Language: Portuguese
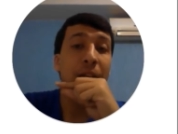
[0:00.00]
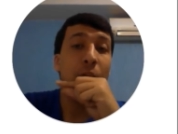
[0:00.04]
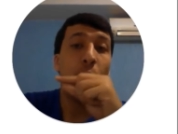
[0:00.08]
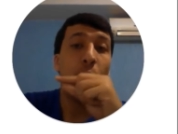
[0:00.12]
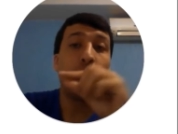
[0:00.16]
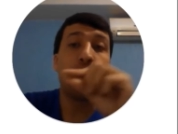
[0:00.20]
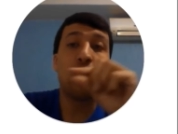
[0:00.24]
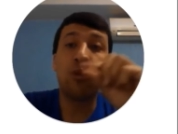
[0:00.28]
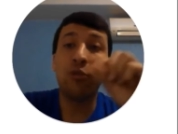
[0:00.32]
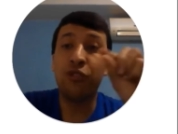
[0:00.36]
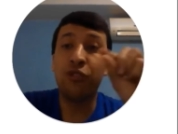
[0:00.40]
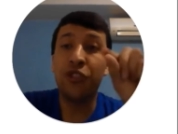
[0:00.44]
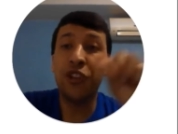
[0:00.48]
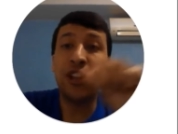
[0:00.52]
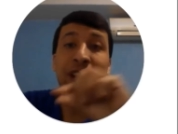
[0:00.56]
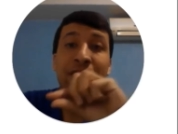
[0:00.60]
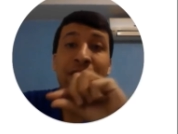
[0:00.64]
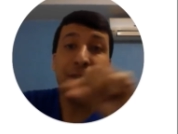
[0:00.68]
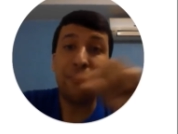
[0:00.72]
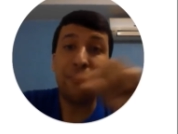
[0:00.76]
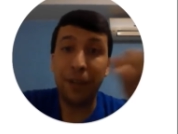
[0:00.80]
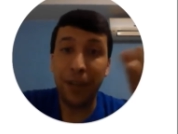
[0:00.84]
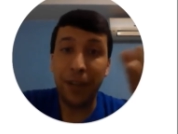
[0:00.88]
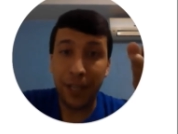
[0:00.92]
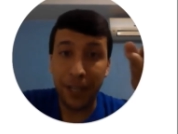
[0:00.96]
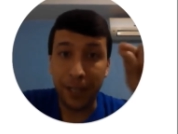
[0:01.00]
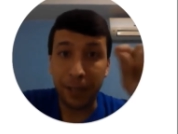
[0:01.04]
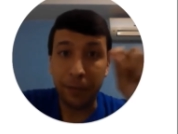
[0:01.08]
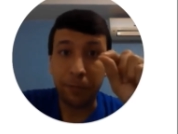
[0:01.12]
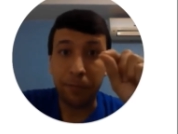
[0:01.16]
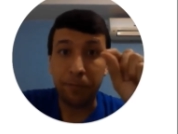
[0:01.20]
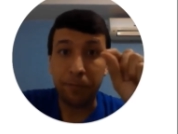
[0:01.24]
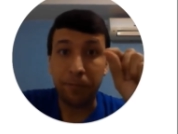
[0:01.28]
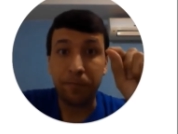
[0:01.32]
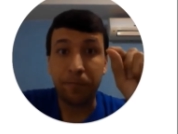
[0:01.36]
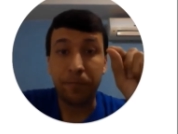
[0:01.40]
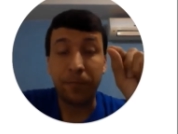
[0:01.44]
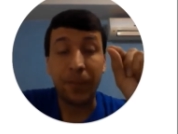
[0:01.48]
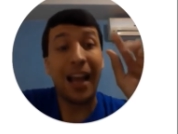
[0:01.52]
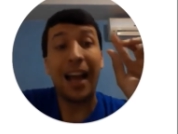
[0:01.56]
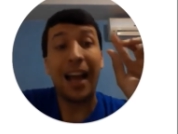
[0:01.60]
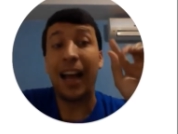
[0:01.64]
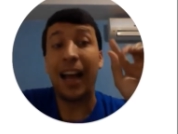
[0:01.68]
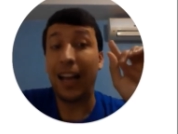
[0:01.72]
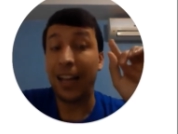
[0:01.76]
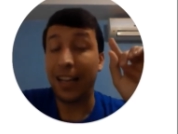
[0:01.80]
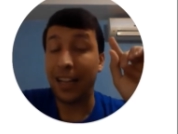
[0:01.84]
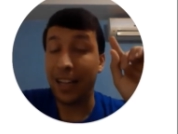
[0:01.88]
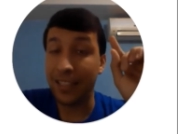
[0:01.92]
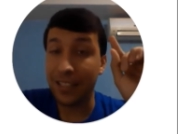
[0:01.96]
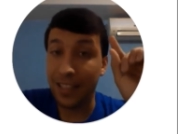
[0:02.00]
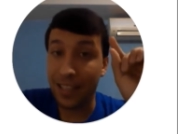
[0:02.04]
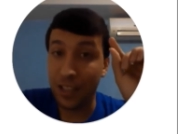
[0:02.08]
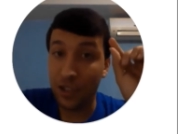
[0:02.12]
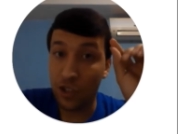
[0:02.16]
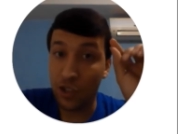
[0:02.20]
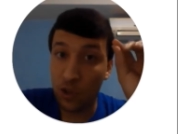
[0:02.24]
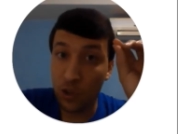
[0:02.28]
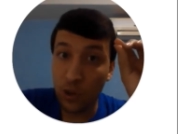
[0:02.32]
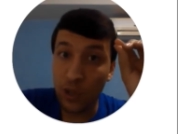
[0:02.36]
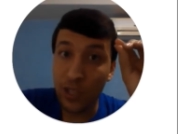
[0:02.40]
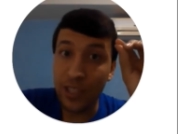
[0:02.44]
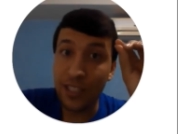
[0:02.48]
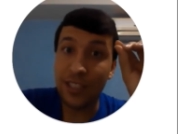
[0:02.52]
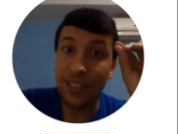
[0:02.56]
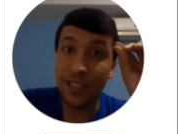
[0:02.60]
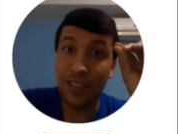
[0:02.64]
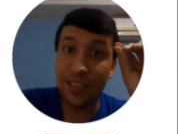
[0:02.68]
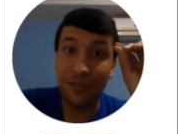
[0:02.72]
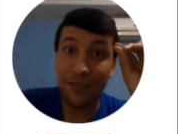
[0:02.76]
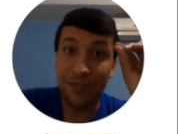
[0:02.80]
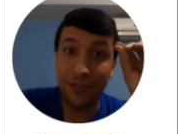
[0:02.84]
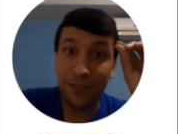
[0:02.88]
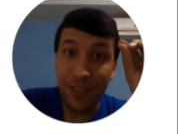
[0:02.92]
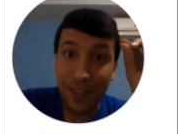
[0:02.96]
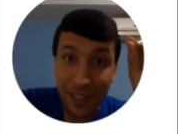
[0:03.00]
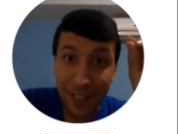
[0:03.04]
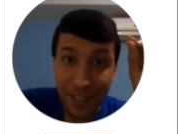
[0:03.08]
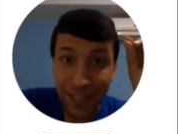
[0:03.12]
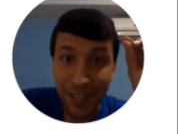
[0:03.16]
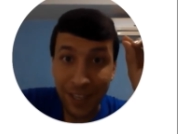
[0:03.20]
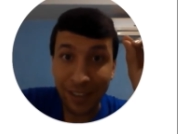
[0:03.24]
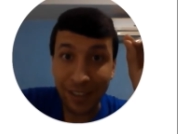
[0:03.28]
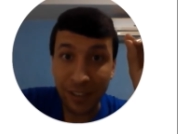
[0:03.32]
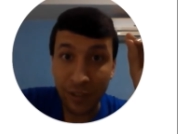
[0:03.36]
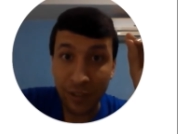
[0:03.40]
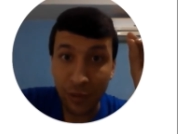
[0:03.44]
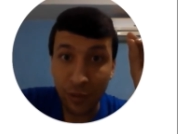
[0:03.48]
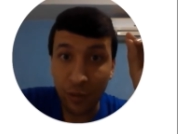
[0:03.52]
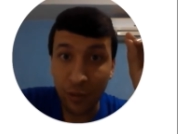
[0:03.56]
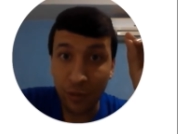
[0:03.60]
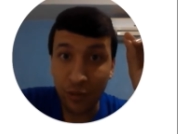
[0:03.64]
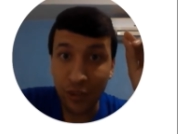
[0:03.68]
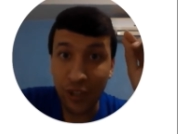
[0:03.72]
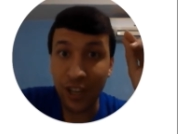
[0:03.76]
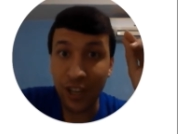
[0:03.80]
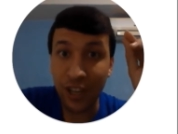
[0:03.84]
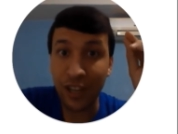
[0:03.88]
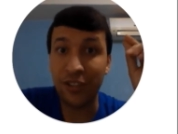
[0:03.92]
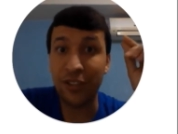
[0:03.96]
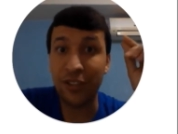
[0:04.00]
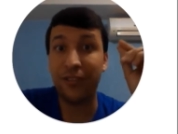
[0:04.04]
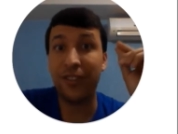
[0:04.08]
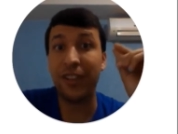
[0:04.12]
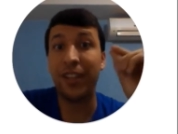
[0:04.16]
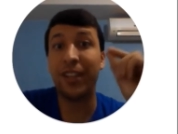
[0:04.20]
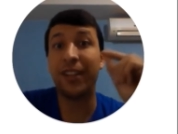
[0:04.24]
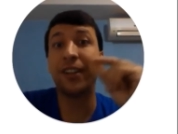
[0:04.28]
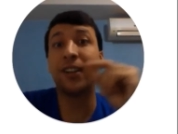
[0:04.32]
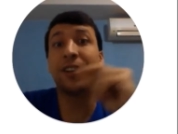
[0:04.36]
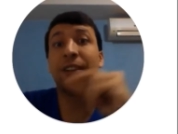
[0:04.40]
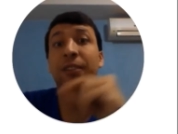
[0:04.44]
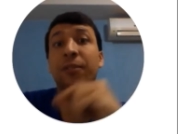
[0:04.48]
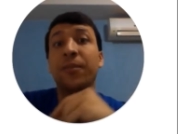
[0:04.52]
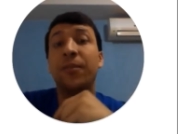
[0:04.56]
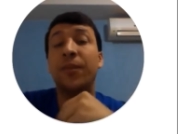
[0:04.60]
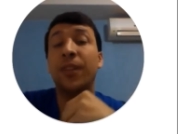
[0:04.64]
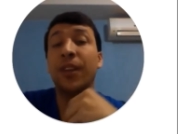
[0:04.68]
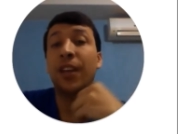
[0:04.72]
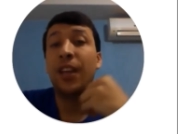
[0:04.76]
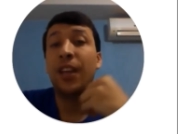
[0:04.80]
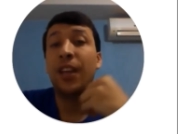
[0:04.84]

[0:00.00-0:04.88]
o continente africano, ah, as questões físicas do continente africano.